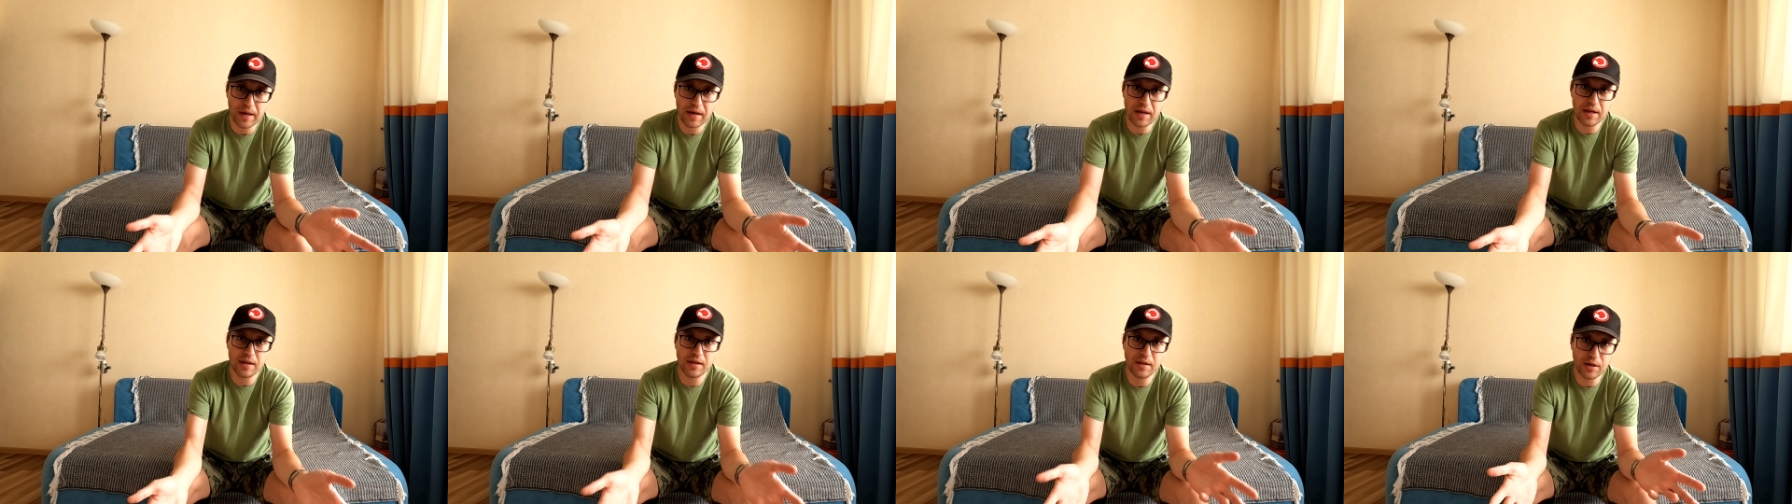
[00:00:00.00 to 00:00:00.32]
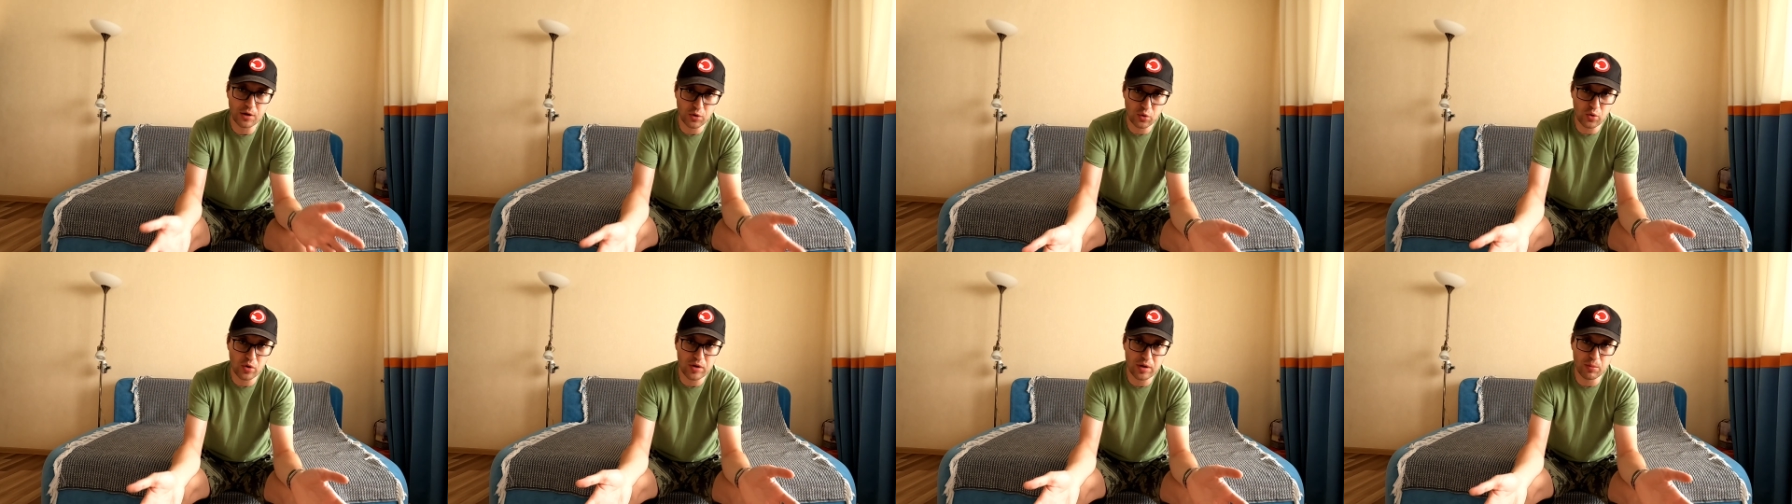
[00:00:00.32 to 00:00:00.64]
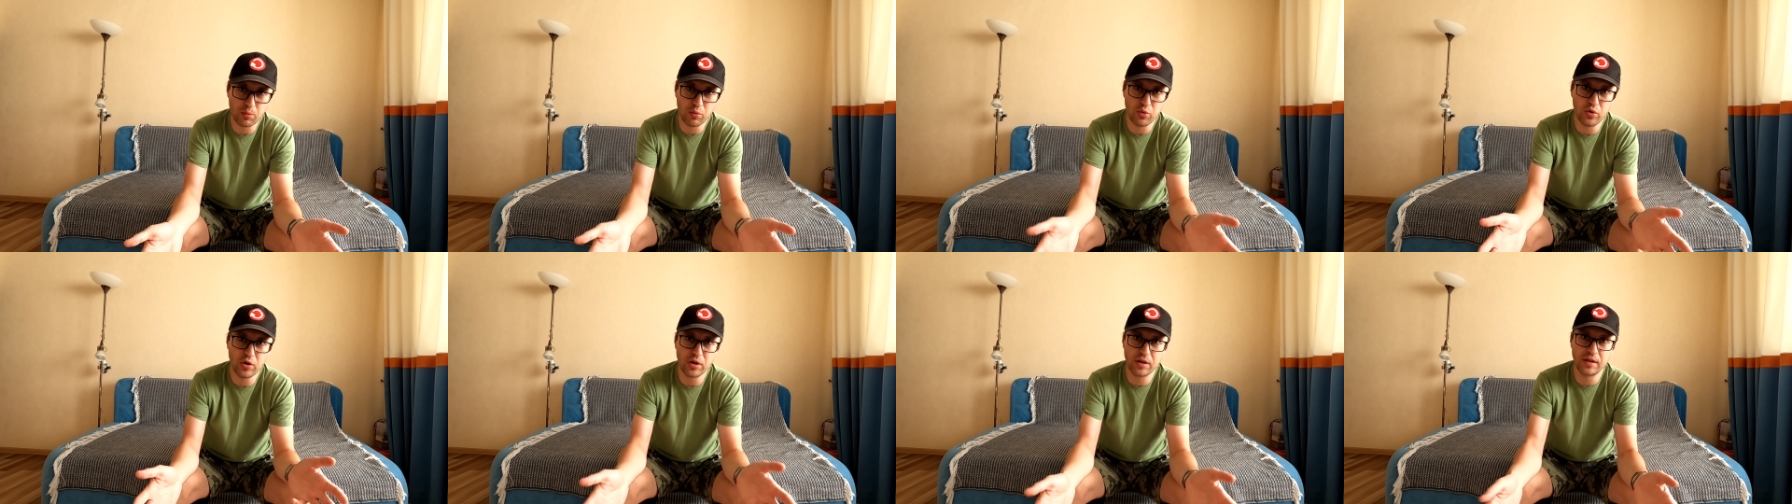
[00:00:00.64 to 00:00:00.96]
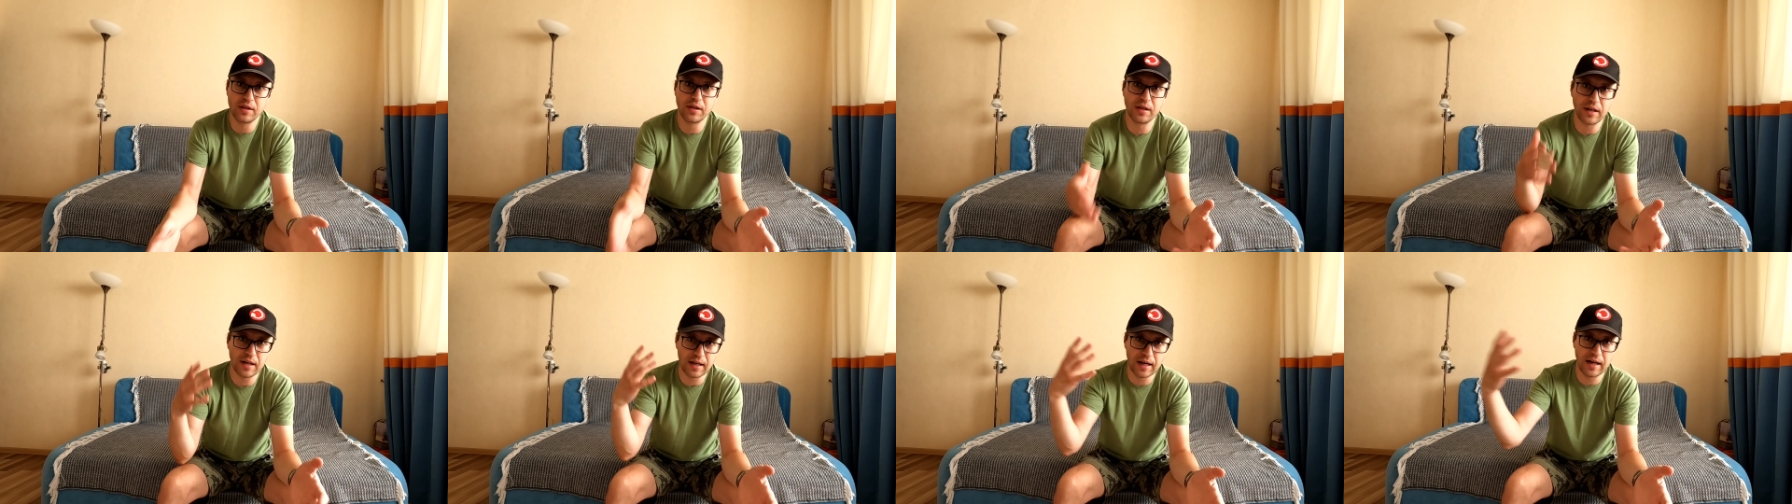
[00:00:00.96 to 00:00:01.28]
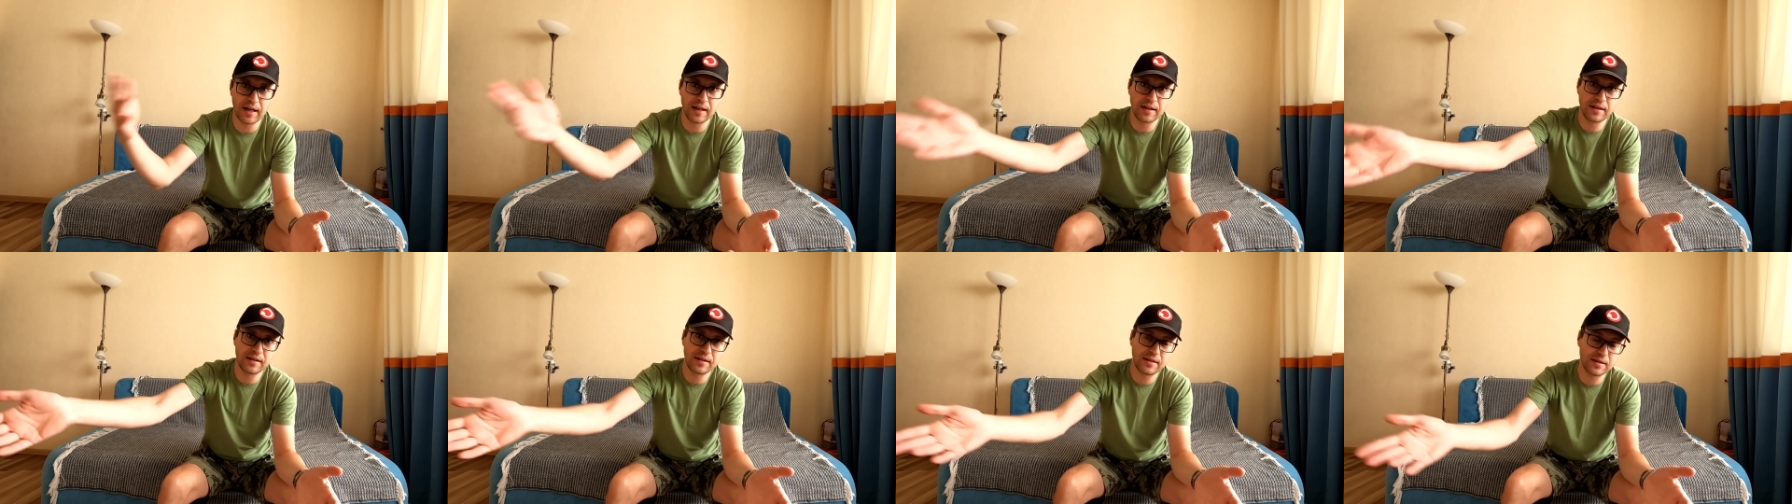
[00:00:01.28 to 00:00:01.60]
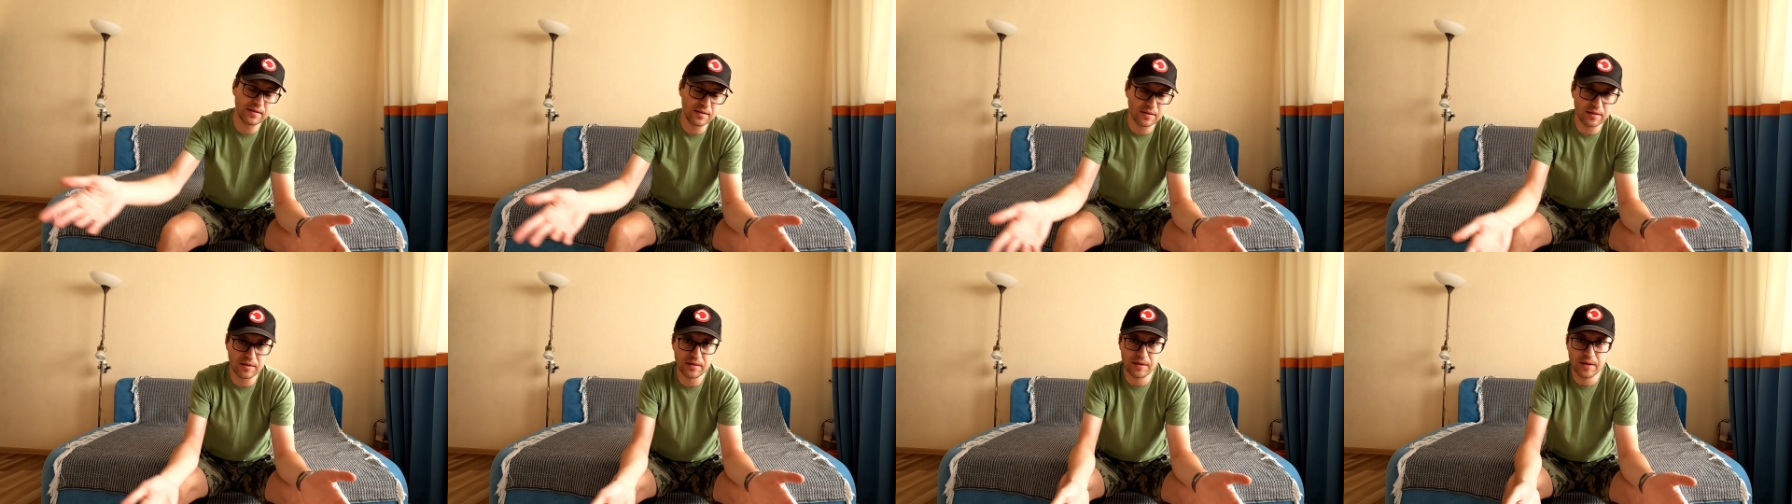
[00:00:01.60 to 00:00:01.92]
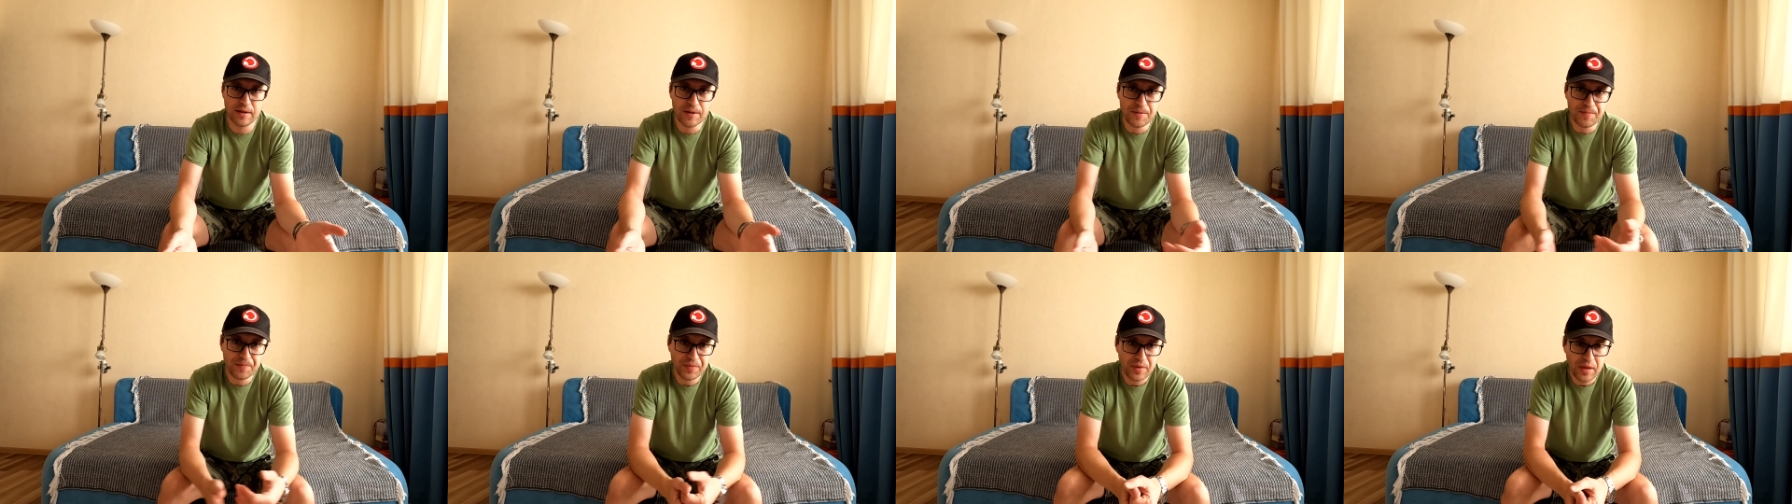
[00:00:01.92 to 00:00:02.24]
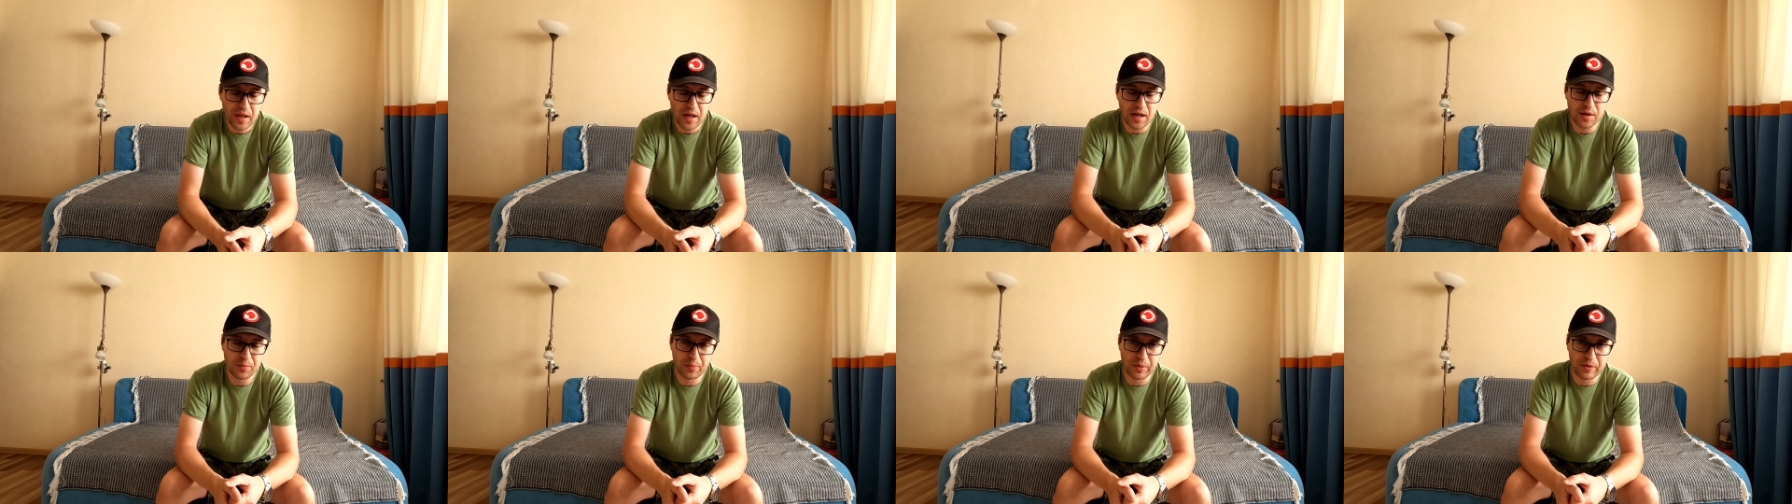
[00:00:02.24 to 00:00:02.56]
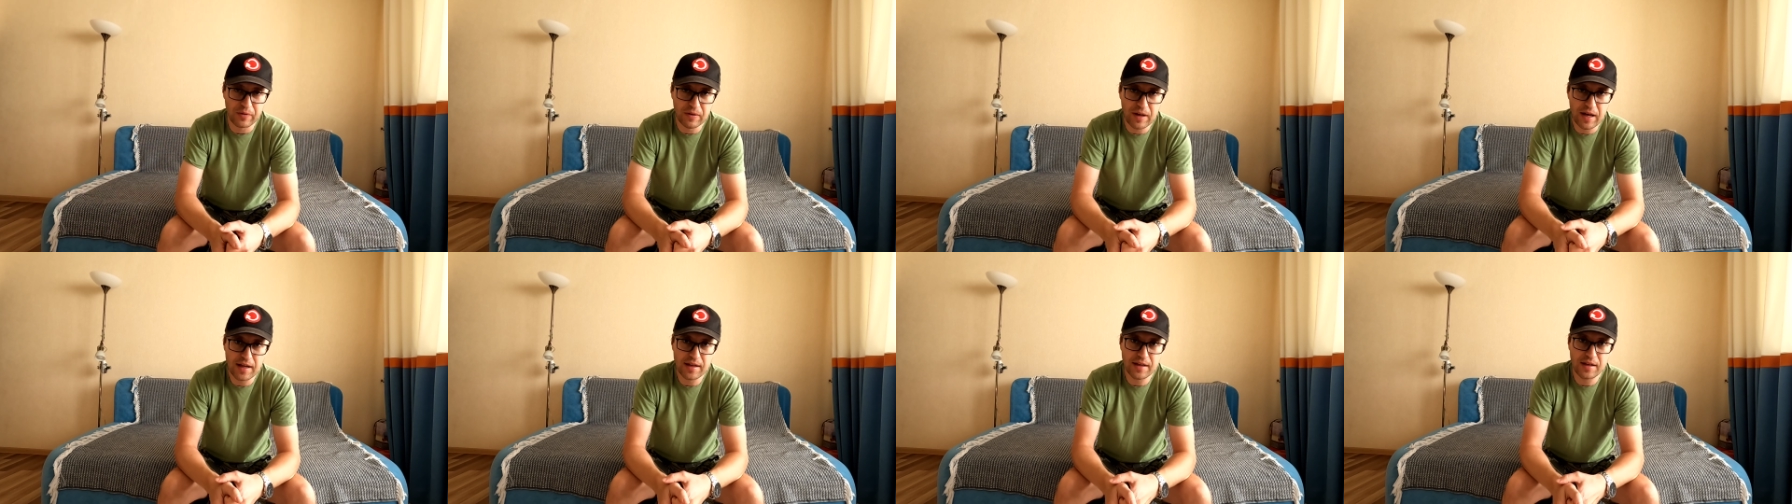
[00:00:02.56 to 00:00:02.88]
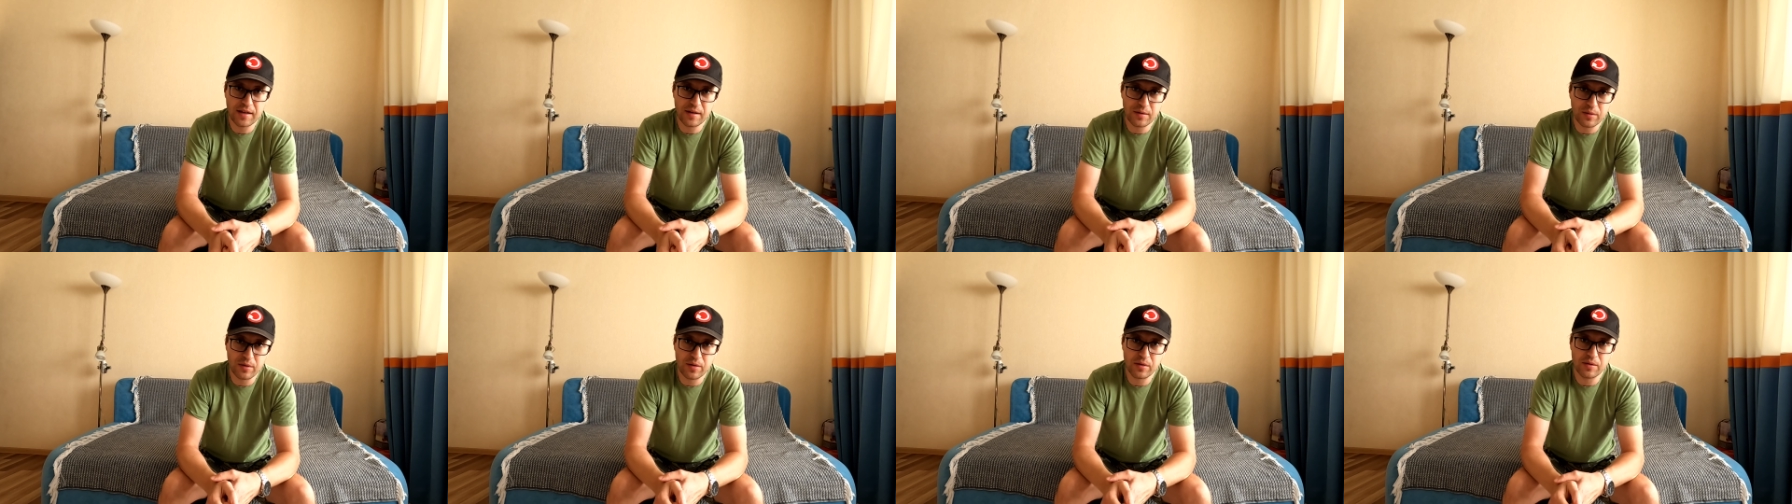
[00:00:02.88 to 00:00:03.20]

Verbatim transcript: и никто не будет э, от, э, отправлять